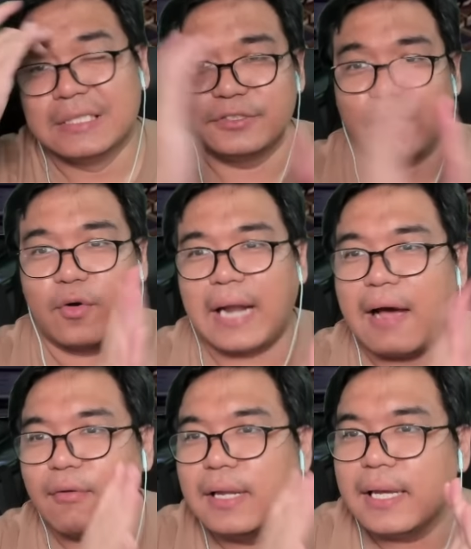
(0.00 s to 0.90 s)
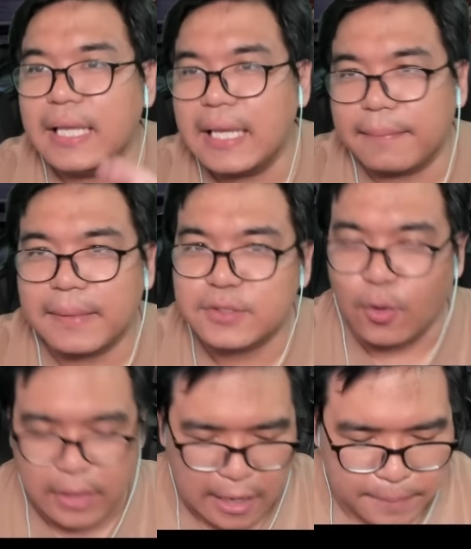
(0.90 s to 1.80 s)
สองดาวเรื่องเงียบนะส
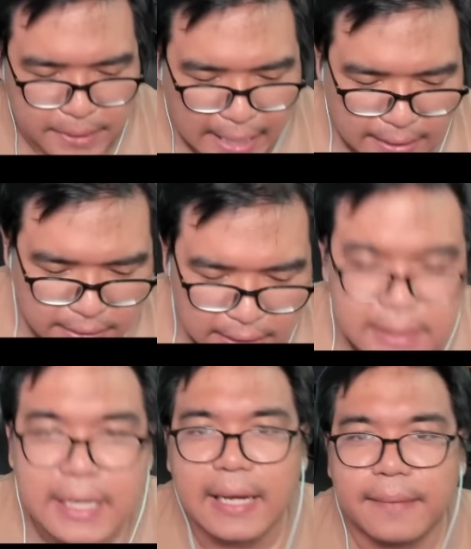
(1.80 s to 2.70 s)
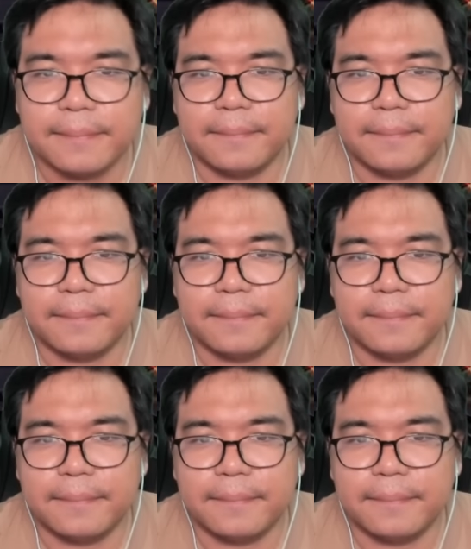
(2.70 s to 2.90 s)
องดาวประหยัดเยอะนะครับ